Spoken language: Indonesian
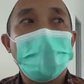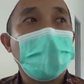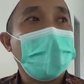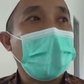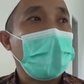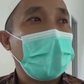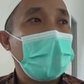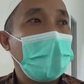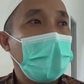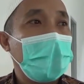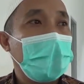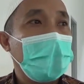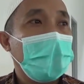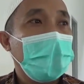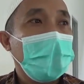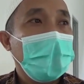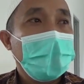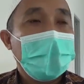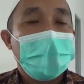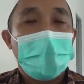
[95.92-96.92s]
kurang
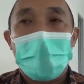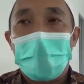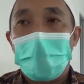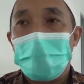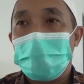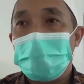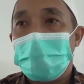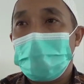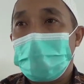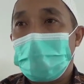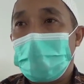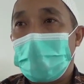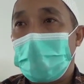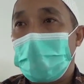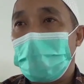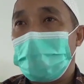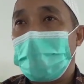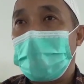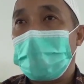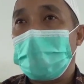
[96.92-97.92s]
dalam
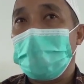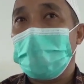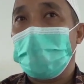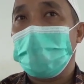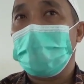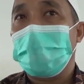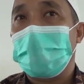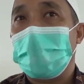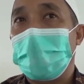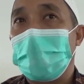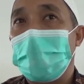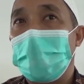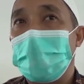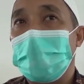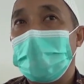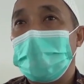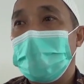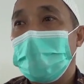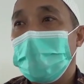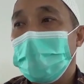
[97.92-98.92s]
dalam arti sekarang
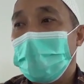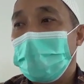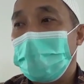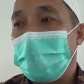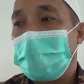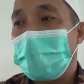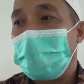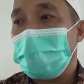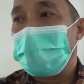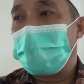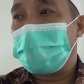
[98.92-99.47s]
ya di